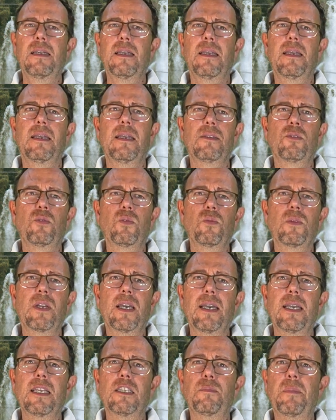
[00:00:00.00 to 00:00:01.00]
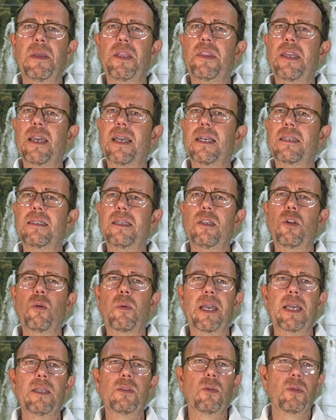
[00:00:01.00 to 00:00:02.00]
es una especie que ha sido
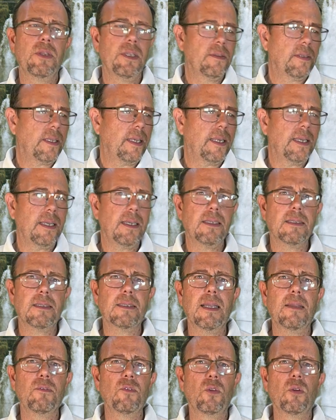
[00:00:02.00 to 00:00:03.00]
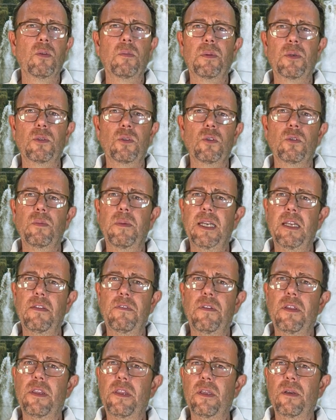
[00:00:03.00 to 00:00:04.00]
objeto de interés tanto por sus
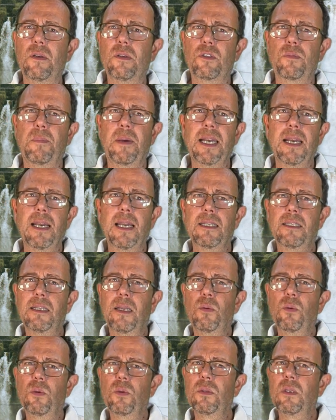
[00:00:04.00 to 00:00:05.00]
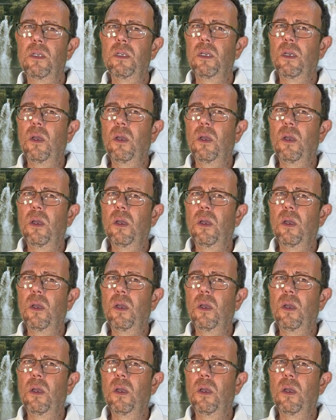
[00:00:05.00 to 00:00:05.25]
beneficios para la salud